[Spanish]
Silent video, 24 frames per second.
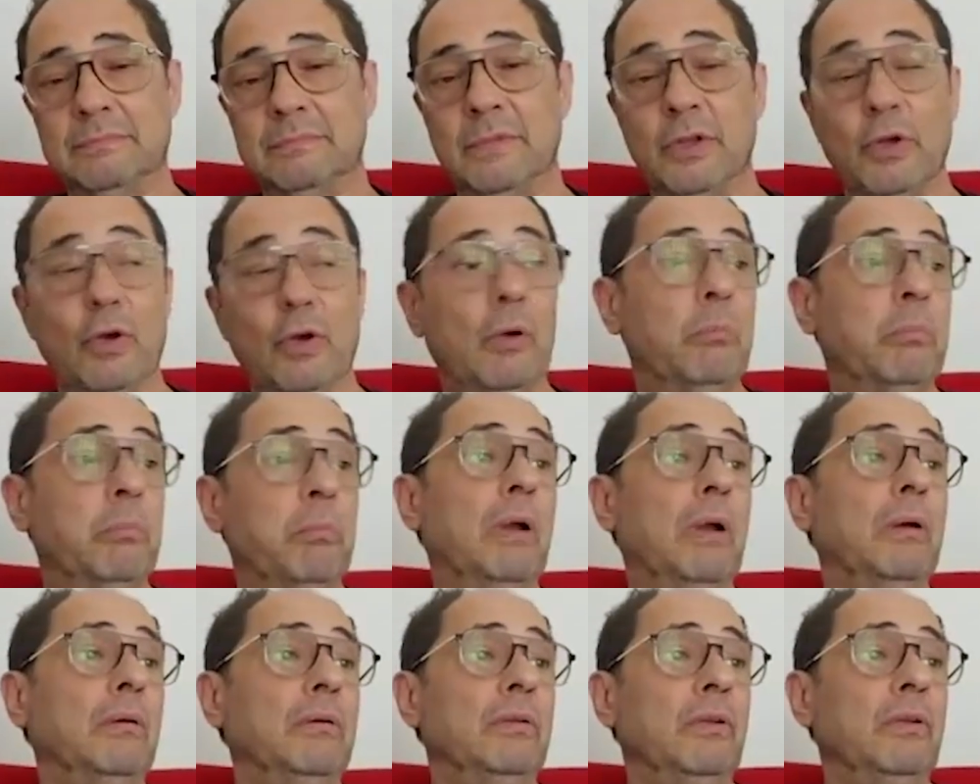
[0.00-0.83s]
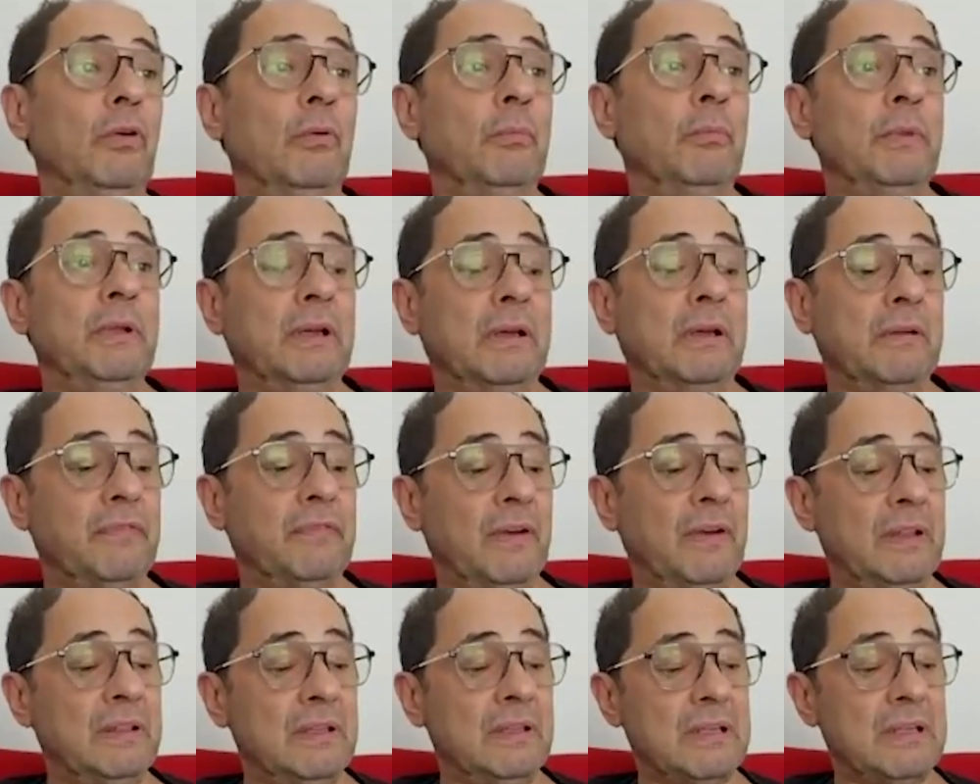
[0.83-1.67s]
Yo, bueno, yo mis
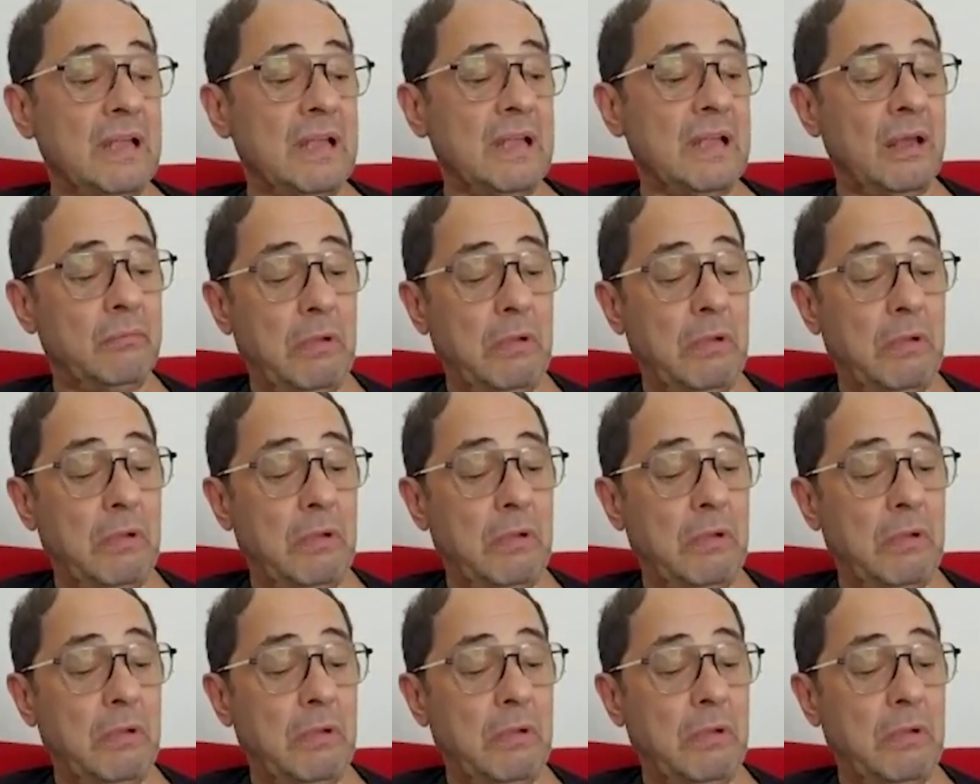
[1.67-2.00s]
referentes a la...